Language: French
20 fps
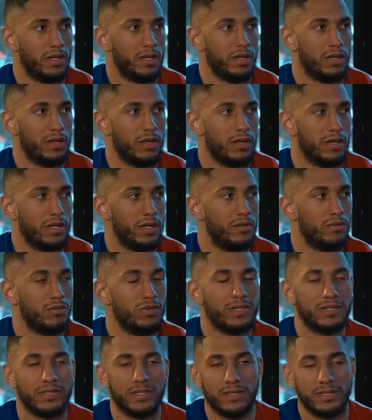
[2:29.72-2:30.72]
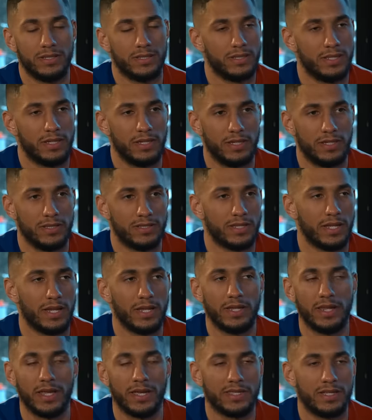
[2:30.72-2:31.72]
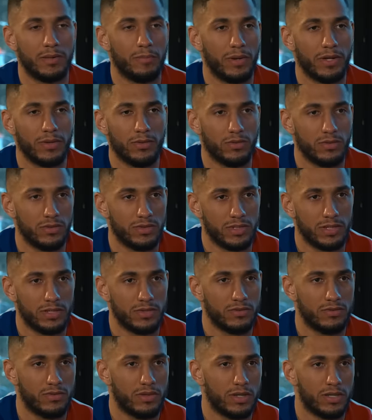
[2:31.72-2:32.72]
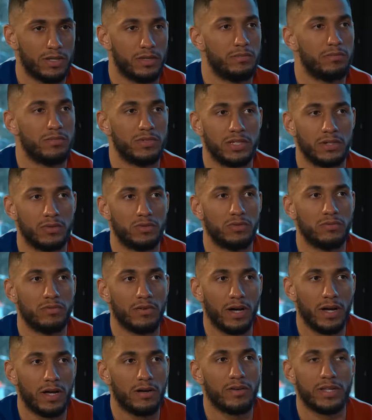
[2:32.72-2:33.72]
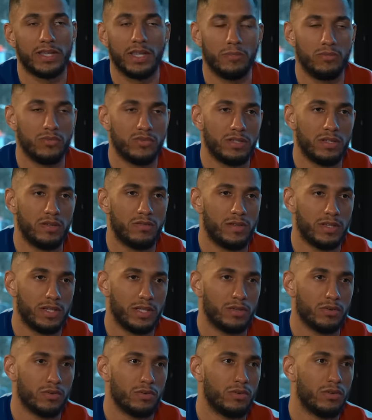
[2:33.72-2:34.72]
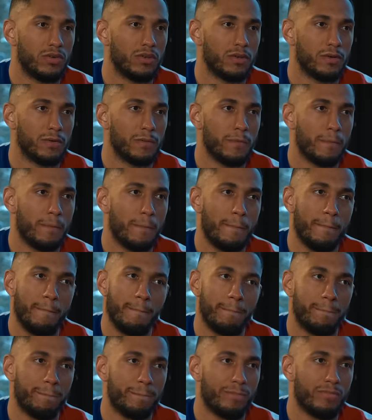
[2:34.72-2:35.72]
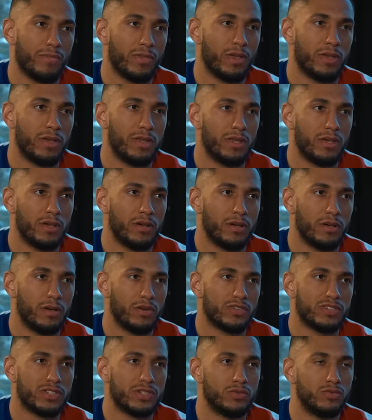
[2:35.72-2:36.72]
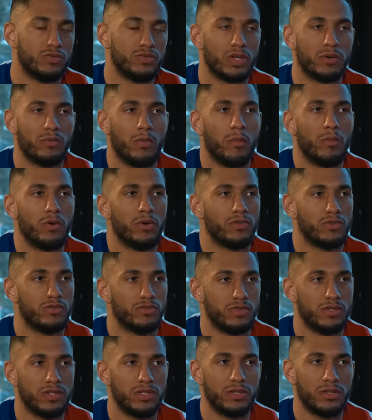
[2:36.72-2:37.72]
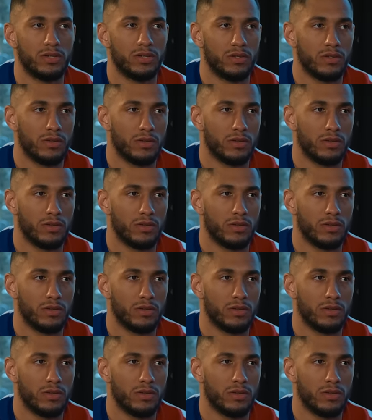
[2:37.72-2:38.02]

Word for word: Et, euh, lui, c'est, ça l'intéressait pas trop, ça, tu vois. Il me dit, écoute, va, va t'amuser, fais tes trucs. Et quand j'ai 12 ans, un moment je lui dis,